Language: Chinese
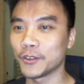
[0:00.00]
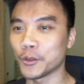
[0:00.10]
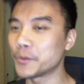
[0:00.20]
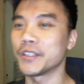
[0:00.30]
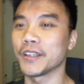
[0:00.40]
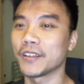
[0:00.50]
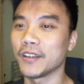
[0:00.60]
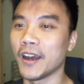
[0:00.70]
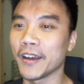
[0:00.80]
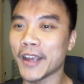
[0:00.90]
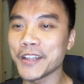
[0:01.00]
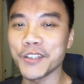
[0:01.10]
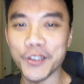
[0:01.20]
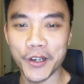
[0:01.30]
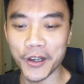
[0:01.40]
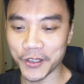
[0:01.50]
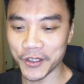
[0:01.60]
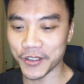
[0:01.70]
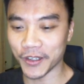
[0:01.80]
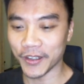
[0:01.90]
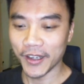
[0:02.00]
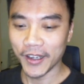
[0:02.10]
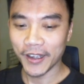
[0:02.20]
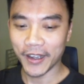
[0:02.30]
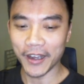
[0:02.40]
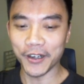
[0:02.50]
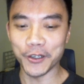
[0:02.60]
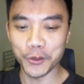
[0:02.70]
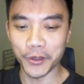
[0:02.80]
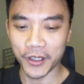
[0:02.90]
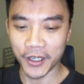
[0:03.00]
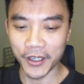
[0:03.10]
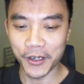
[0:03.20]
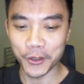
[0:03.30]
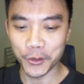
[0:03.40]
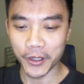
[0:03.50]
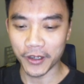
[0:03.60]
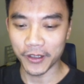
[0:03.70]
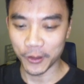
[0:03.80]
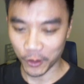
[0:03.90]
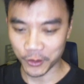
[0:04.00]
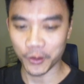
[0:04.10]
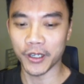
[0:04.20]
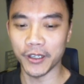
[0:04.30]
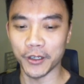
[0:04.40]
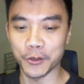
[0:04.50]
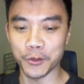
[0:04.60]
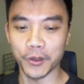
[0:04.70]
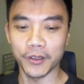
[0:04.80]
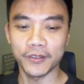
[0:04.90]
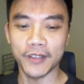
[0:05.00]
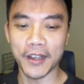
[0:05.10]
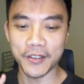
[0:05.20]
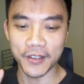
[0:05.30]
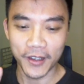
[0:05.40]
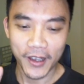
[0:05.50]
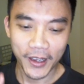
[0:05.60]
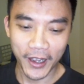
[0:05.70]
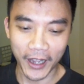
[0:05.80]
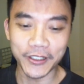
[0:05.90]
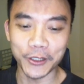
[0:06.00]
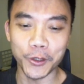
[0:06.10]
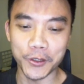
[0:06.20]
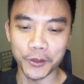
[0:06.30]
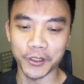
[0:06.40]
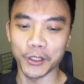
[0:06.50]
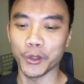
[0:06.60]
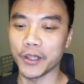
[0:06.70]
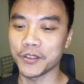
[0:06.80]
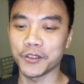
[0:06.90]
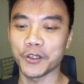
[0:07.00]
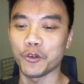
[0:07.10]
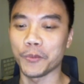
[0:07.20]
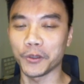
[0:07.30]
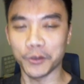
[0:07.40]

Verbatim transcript: 对不起，呃，该竞争的要竞争，该合作的可以合作的我就可以合作，但是。该敌对就敌对，这些我们